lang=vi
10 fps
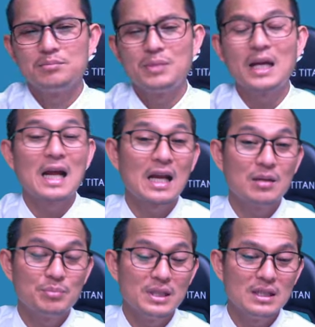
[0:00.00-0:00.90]
vẽ đã khai
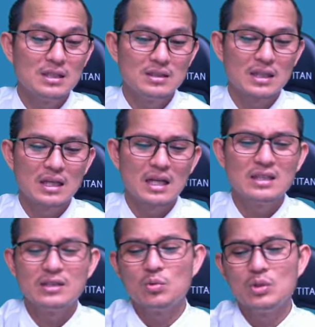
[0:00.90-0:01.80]
đọc pi, những cái
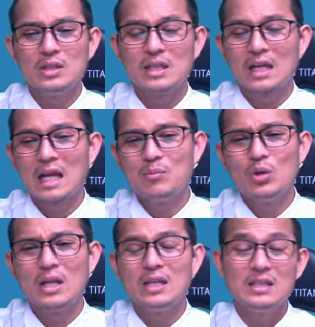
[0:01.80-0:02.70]
này khi chủ diễn trận khai
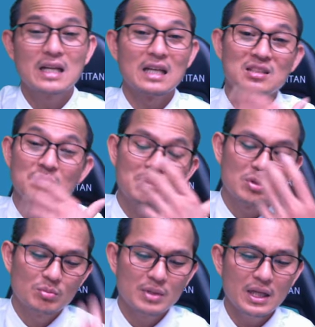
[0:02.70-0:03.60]
mua những cái chỉ cá sman và
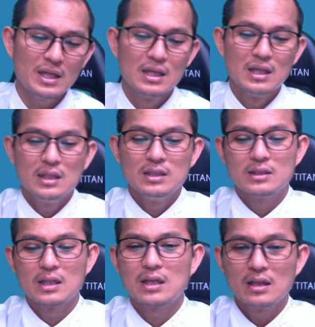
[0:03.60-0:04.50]
nhom té,
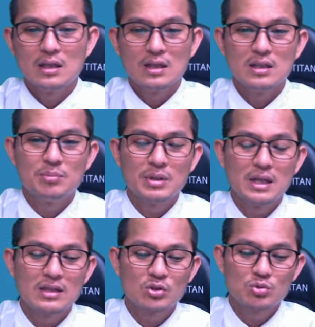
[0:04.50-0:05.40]
những np
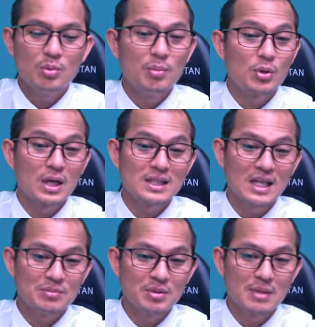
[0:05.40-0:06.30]
đã cho chúng môn này
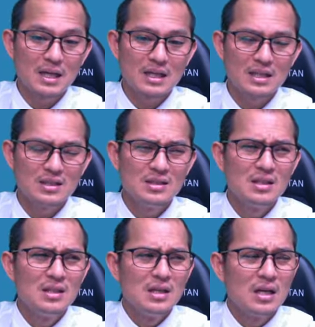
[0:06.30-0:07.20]
chạy mở bàn hay
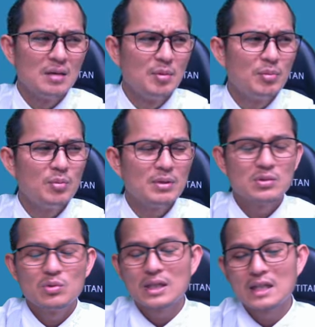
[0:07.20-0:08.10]
bóng bóng mà
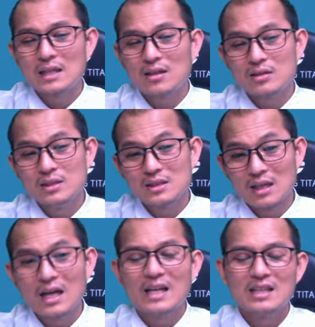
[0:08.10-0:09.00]
chúng tôi này chạy ta khơi
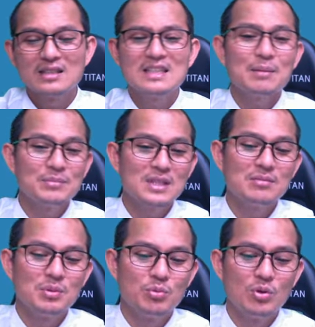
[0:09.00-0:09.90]
sả năng chạm sân
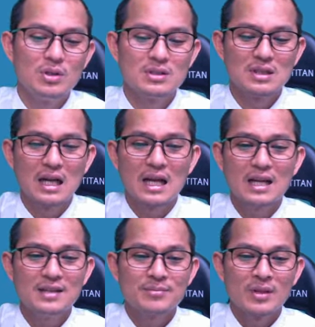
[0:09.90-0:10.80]
về vua sả